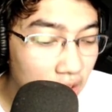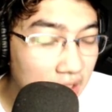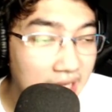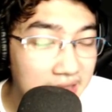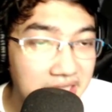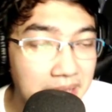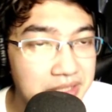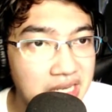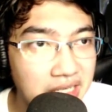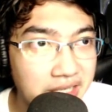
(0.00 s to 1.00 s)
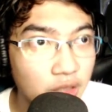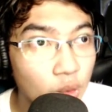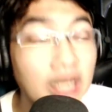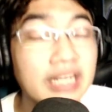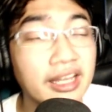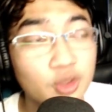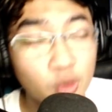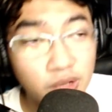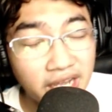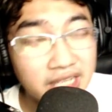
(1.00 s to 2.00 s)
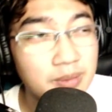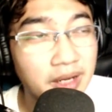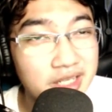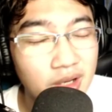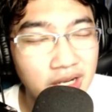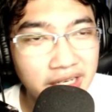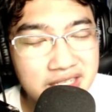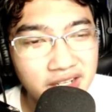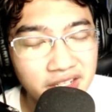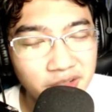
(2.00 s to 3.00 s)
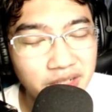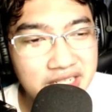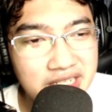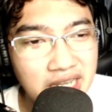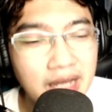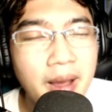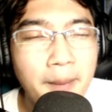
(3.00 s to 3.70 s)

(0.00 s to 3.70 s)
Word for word: ngelihat tikam jejak yang gua lihat juga sebagai seorang caster di Indonesia,